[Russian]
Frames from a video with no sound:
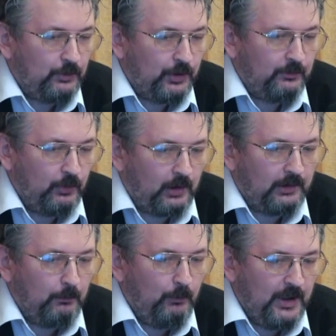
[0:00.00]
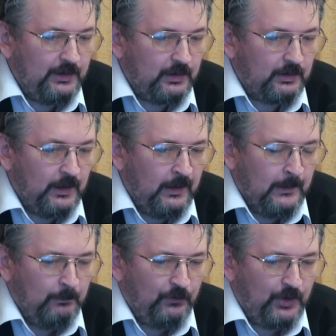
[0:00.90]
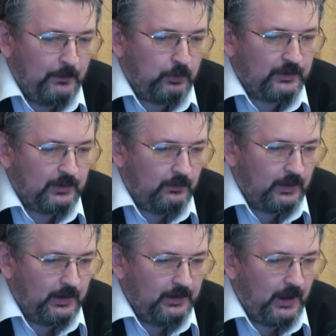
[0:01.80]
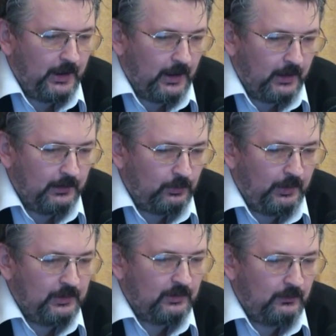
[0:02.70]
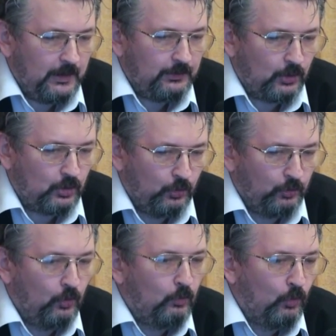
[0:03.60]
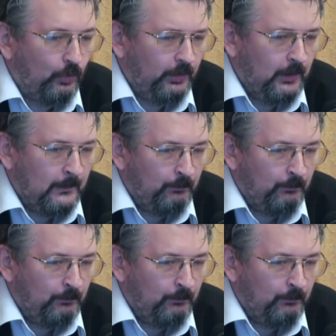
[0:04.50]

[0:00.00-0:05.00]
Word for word: в четвертом месяце Нипурского календаря, который называется Шунумун,